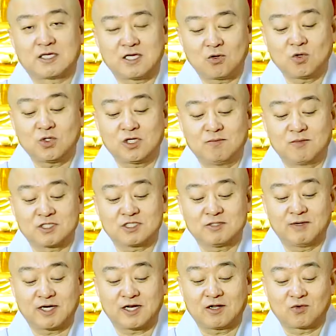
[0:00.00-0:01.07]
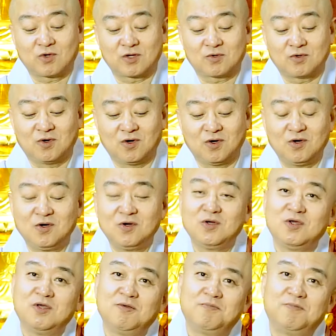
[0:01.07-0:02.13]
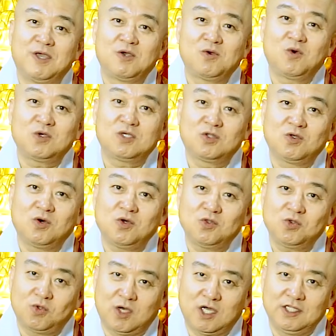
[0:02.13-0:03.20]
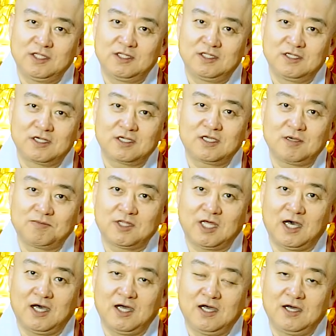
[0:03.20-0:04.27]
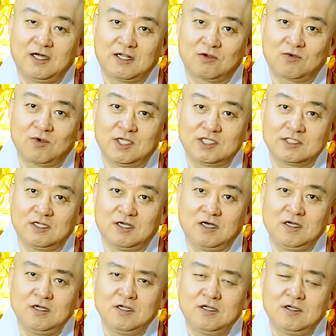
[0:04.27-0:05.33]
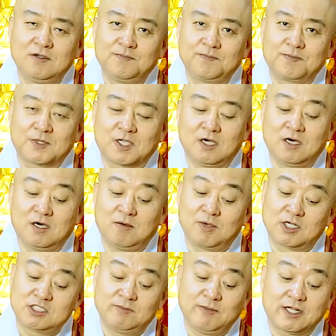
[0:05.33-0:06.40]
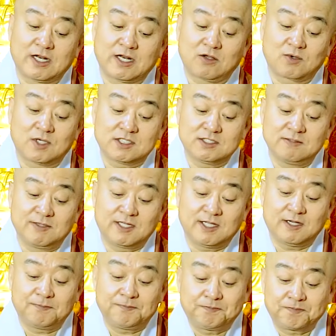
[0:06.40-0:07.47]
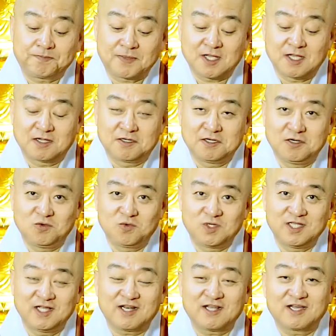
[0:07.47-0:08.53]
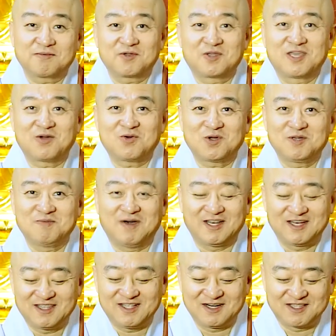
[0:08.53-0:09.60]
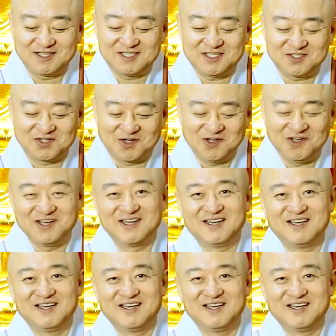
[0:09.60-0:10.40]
개고기를 먹지 말아라고 했고 뱀고기도 또한 역겹다라고 해서 어, 먹지 말아라고 했습니다. 그 우리나라 개고기 많이들 드시죠?